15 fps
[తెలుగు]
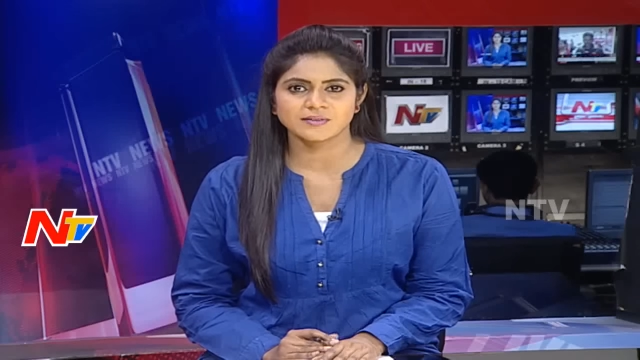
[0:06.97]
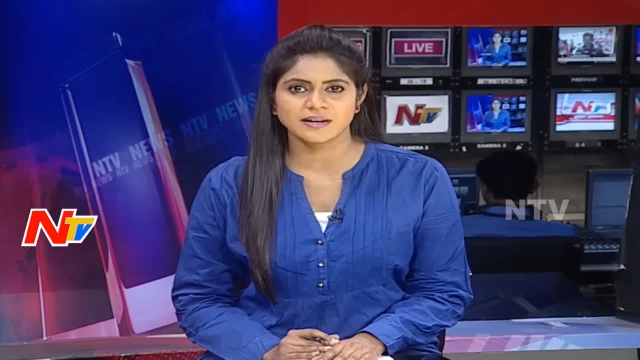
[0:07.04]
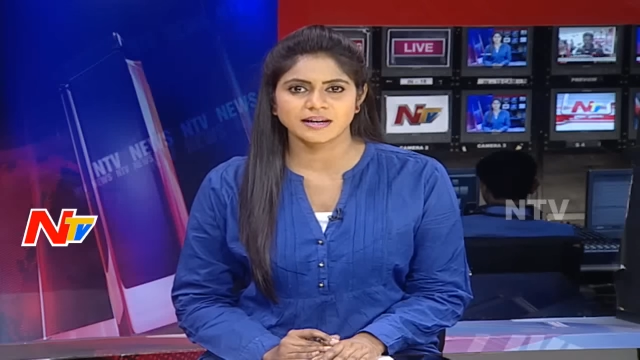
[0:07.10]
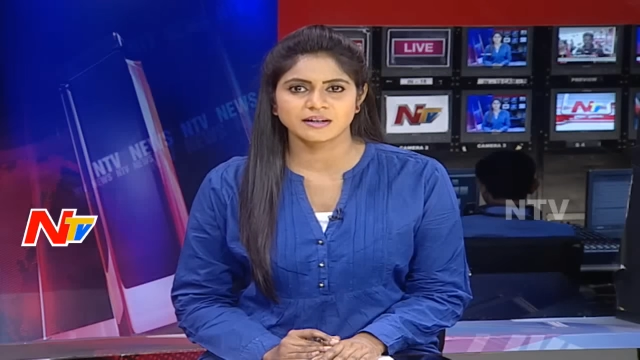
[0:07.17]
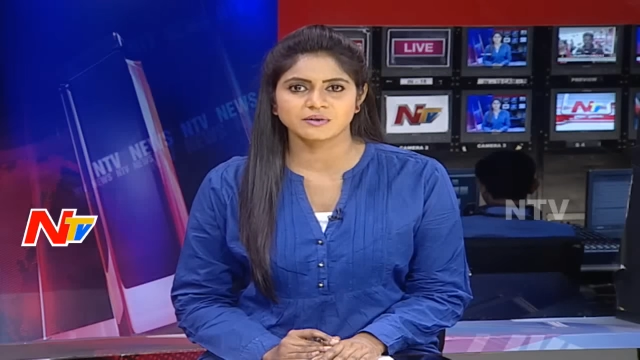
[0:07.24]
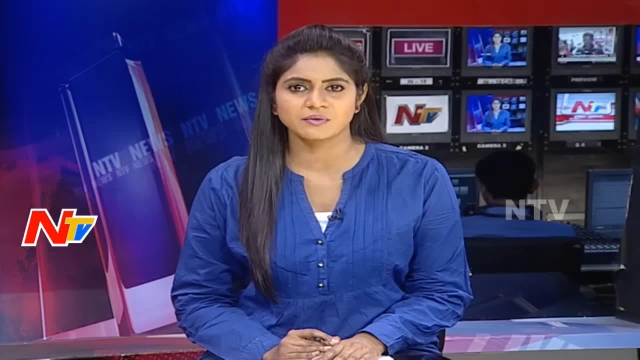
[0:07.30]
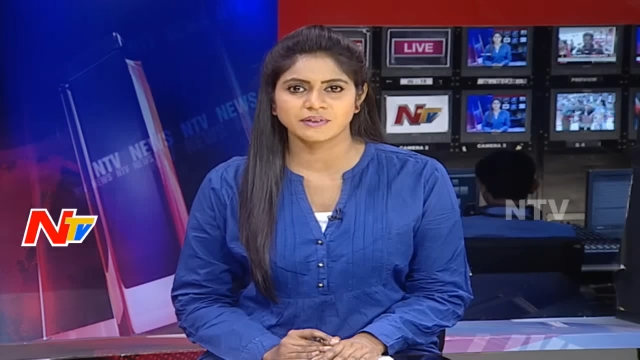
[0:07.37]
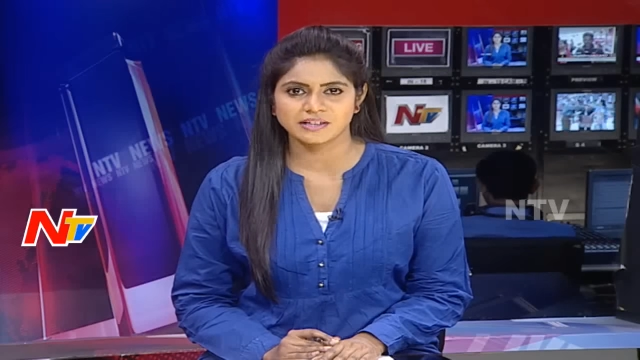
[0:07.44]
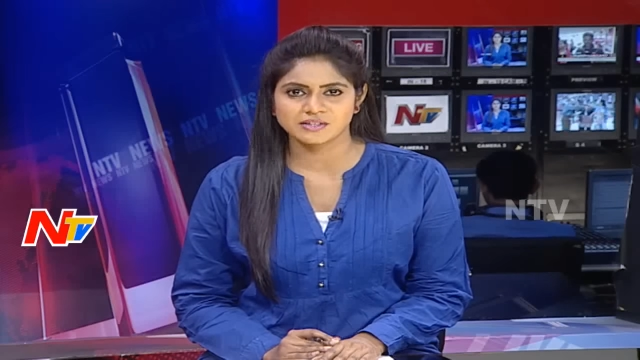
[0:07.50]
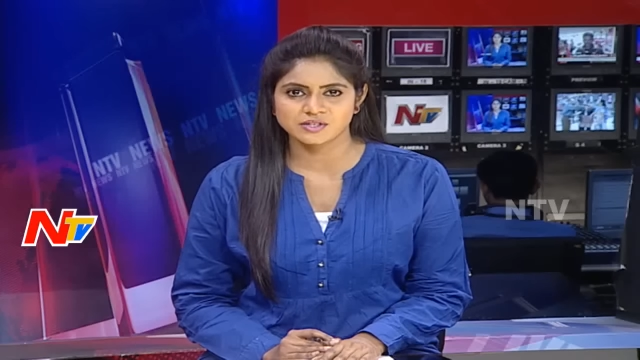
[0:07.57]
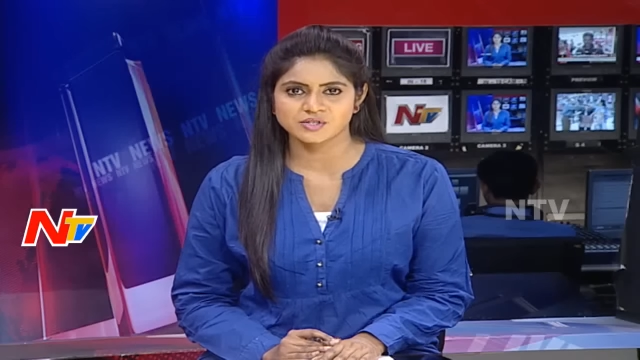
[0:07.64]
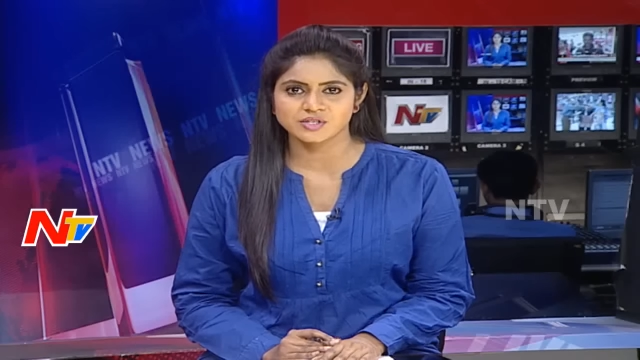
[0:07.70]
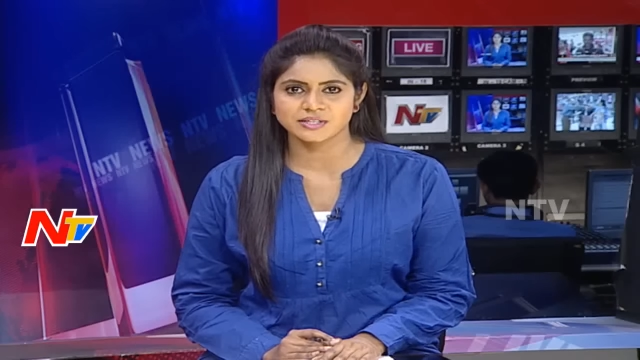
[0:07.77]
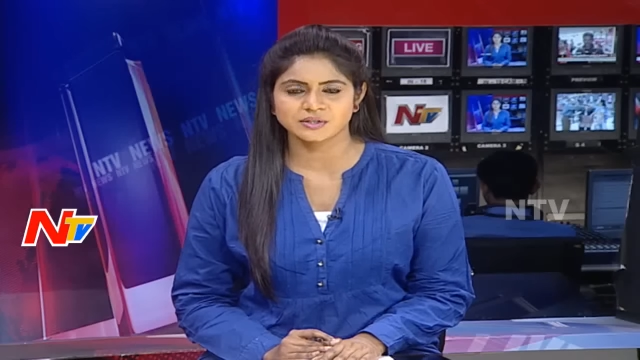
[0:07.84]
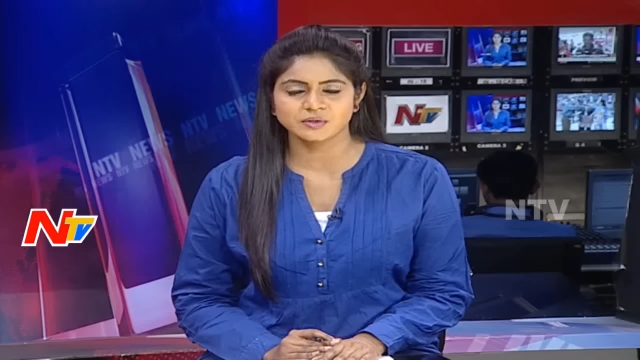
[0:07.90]
చిత్రాలను
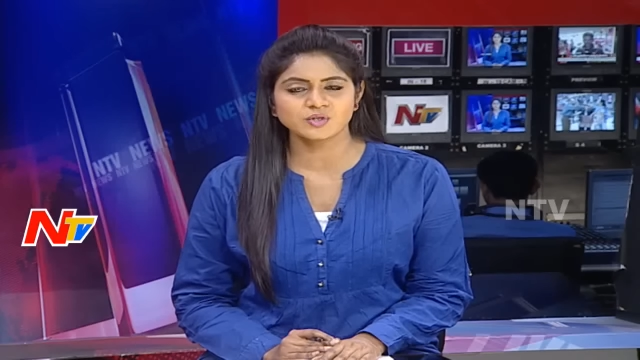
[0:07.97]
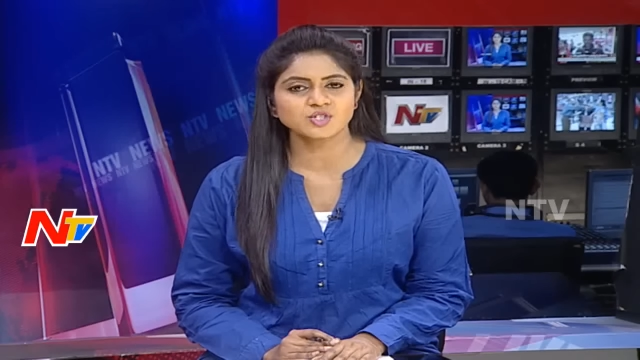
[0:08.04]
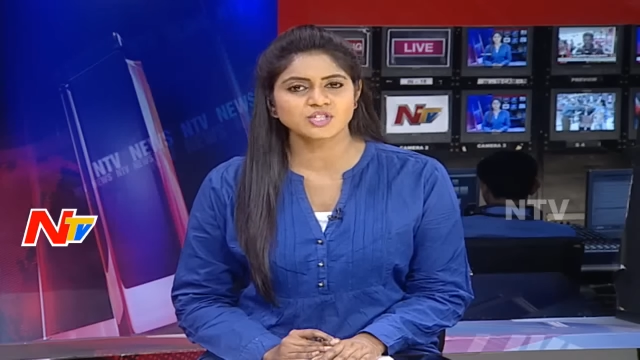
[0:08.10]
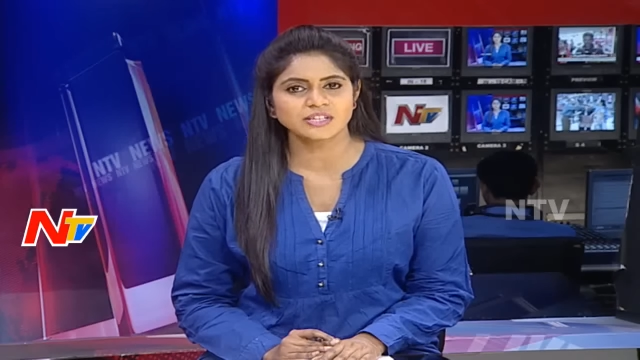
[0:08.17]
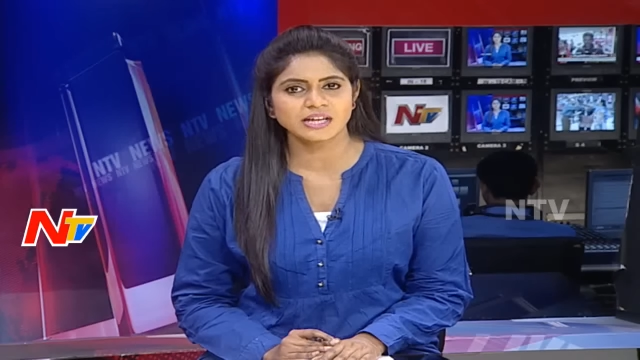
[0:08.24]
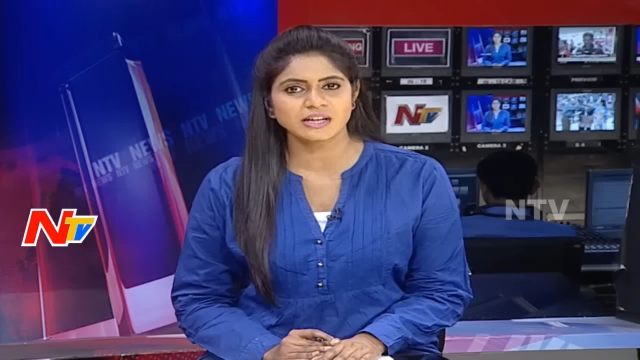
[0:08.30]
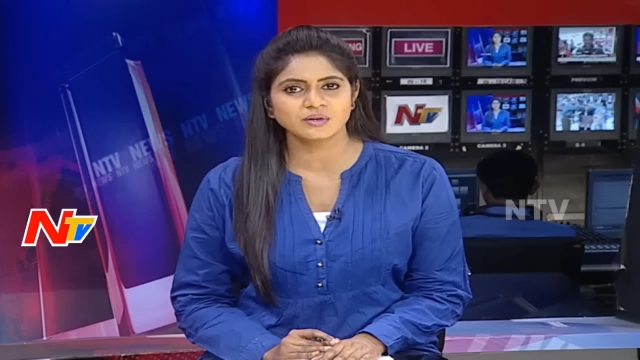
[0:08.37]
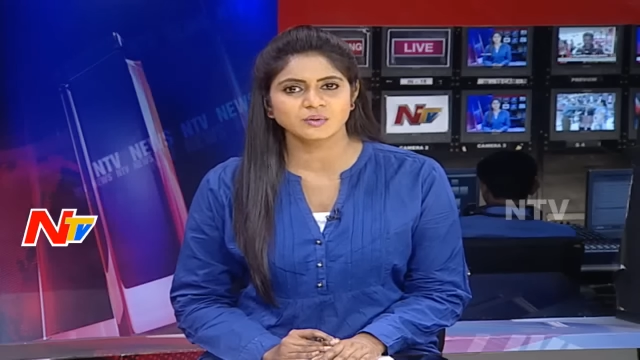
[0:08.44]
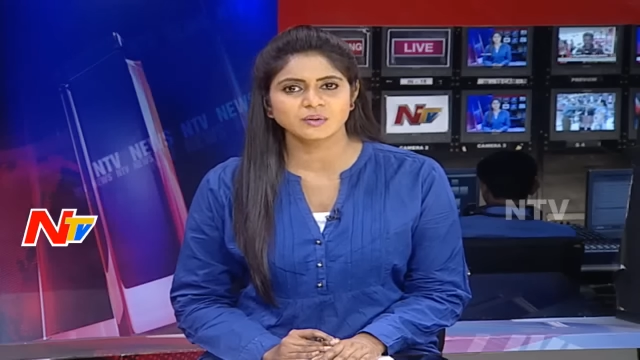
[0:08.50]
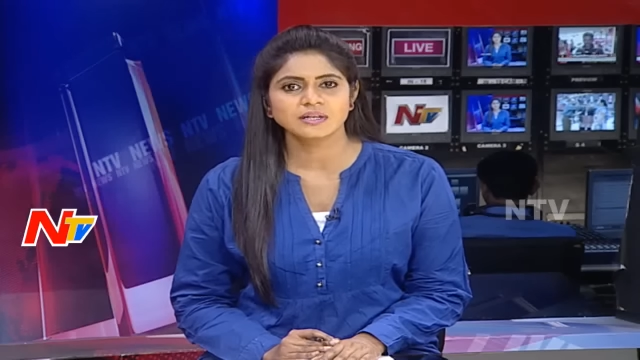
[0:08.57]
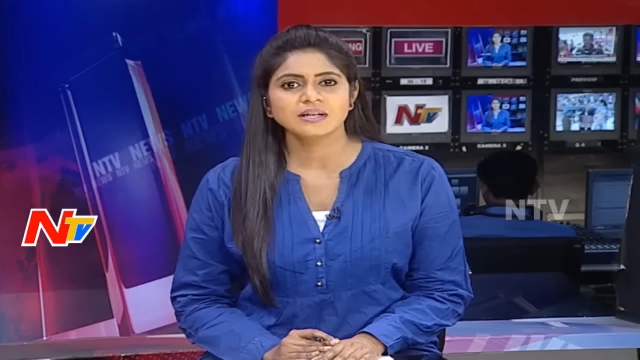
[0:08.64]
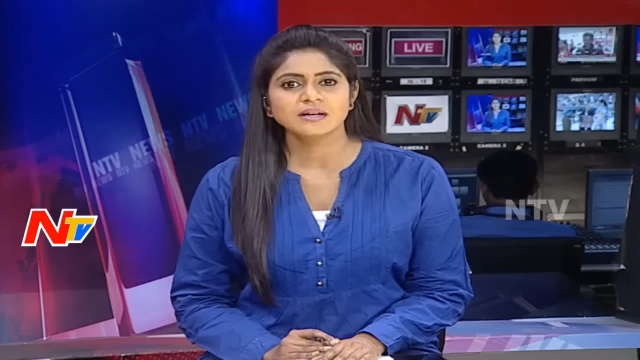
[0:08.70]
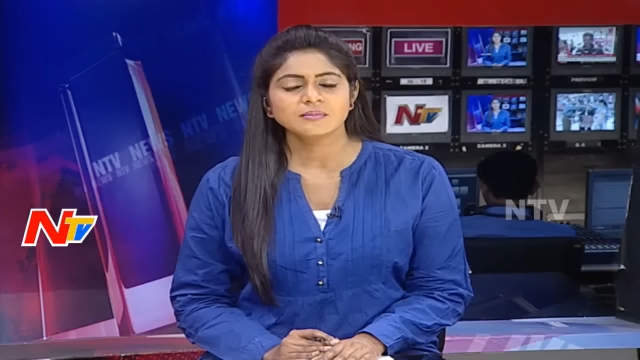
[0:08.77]
వీక్షించేందుకు చిన్నారులు